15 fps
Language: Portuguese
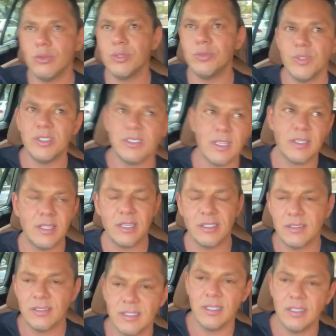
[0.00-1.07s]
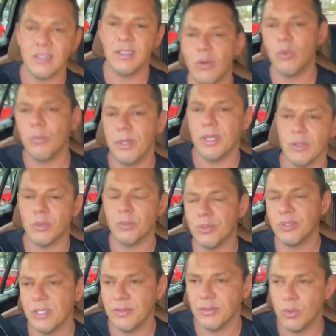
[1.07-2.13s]
2017 sem ter aumento
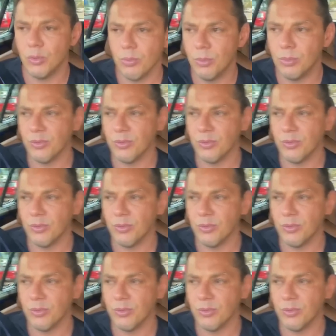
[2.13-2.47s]
para o servidor